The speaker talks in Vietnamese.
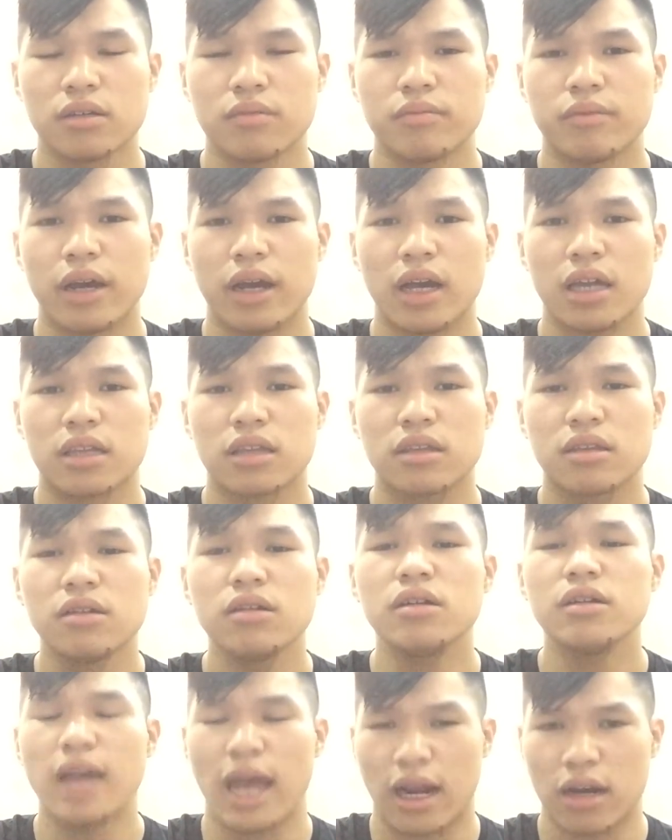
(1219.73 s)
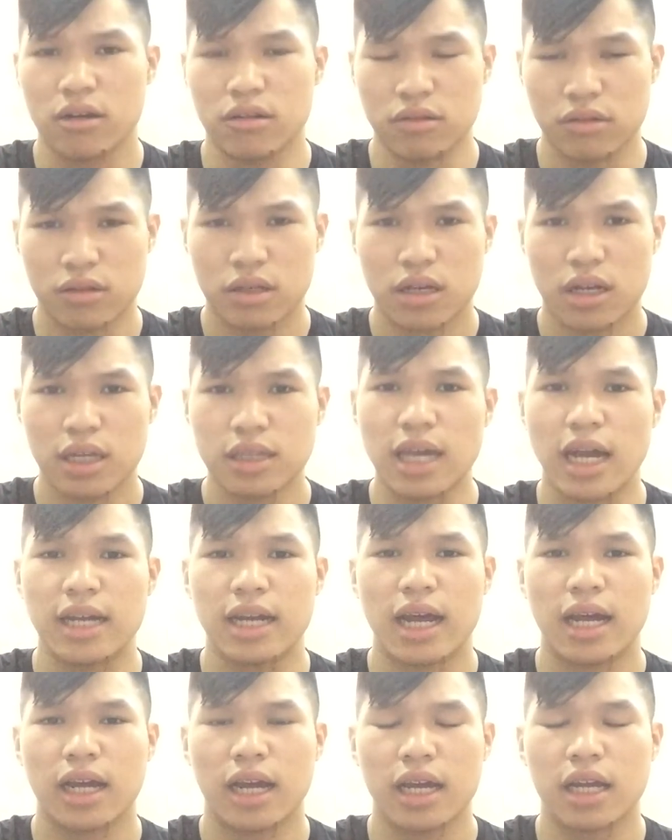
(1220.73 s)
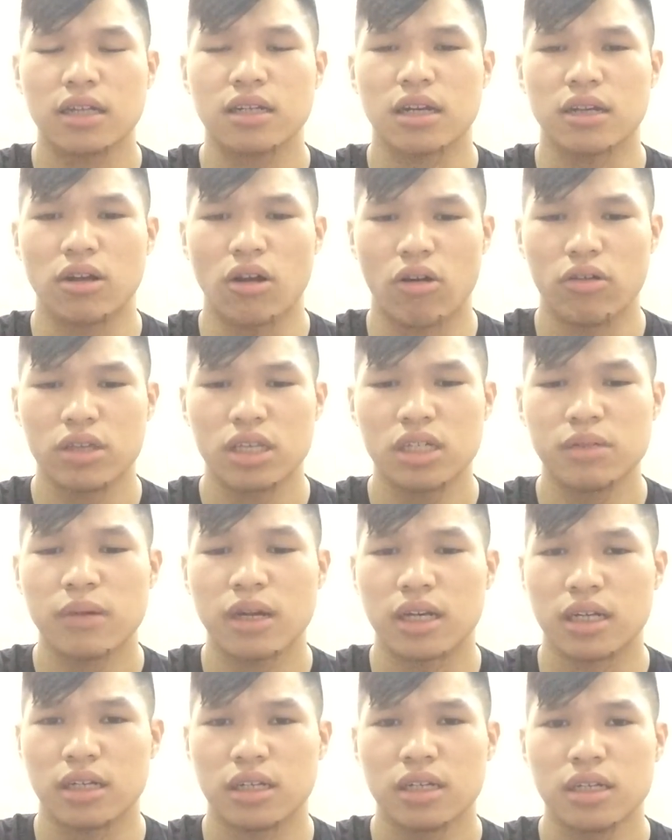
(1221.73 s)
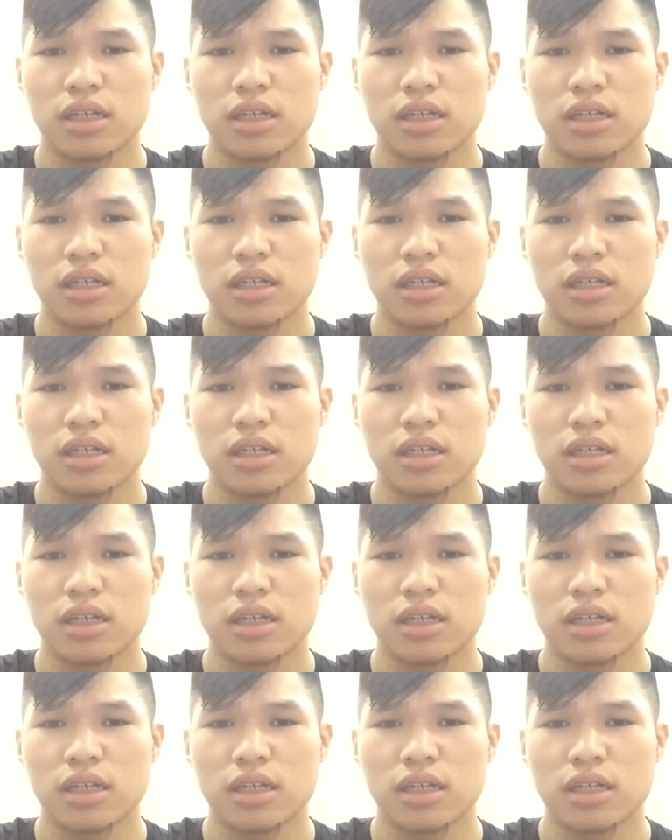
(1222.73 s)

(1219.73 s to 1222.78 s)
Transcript: mà chưa đạt được cái tài năng hay cái trình độ như mình